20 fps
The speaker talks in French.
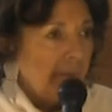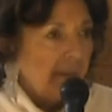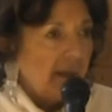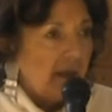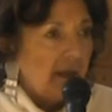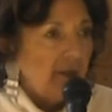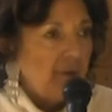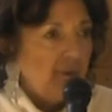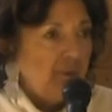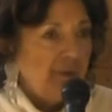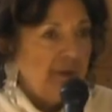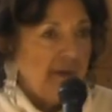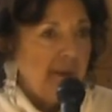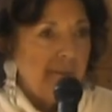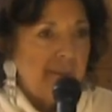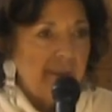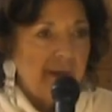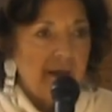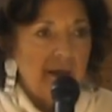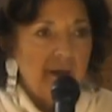Il n'oubliait
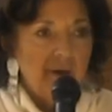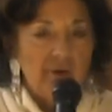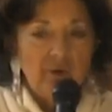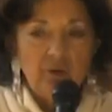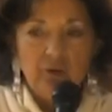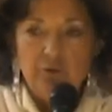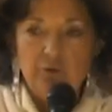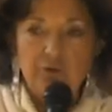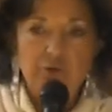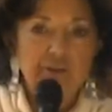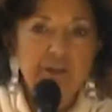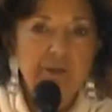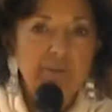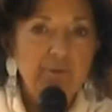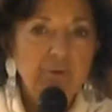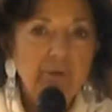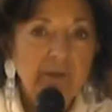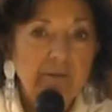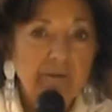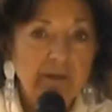pas de changer les
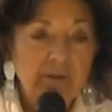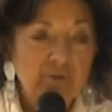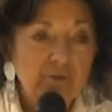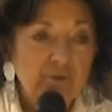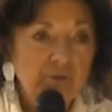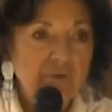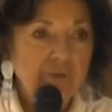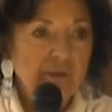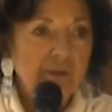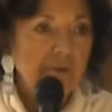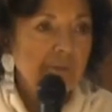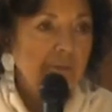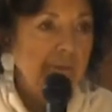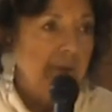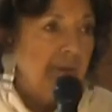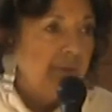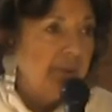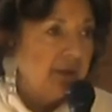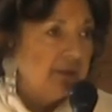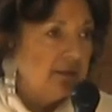pneus de la voiture. Il
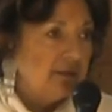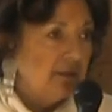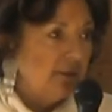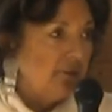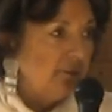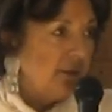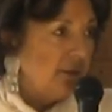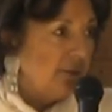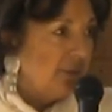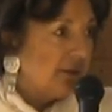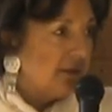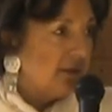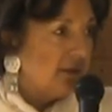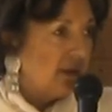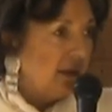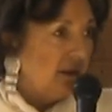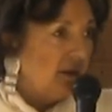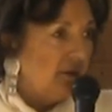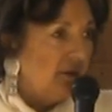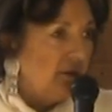n'oubliait pas ci, il n'oubliait pas
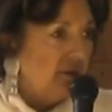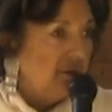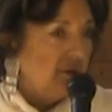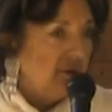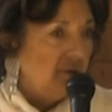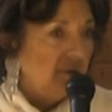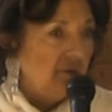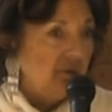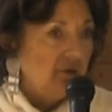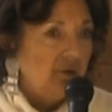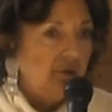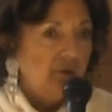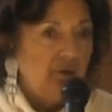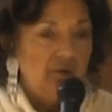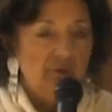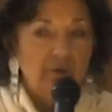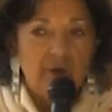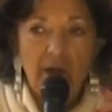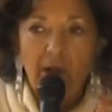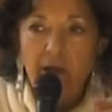ça. Euh,
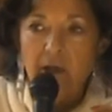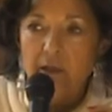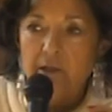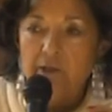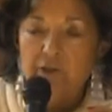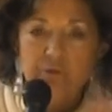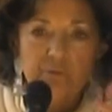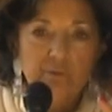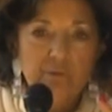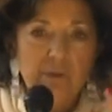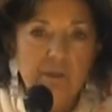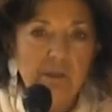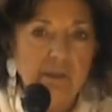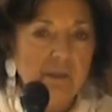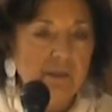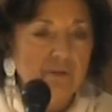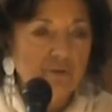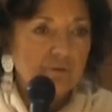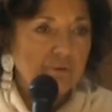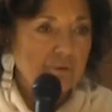voilà, et
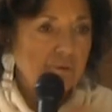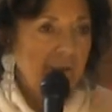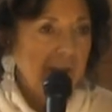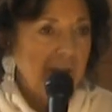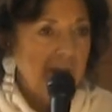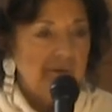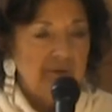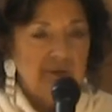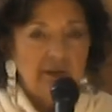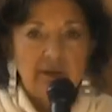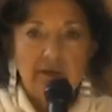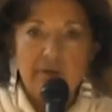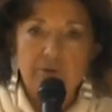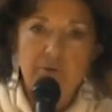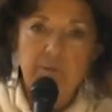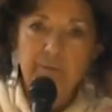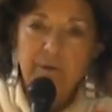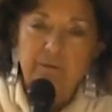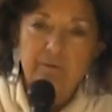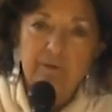je, trouvais que la vie était
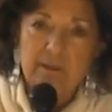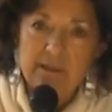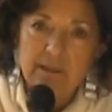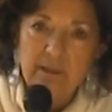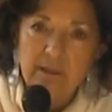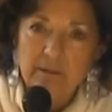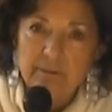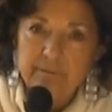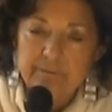super facile.